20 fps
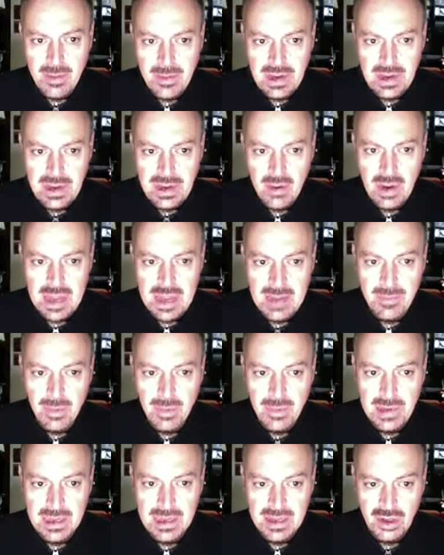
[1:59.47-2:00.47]
perché è un campo
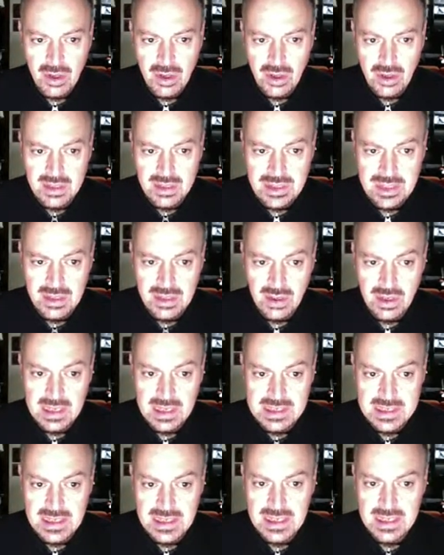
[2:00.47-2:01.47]
obbligatorio essendo
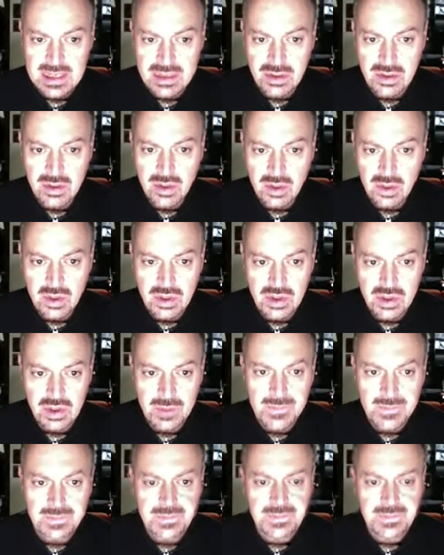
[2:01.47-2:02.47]
l'asterisco rosso,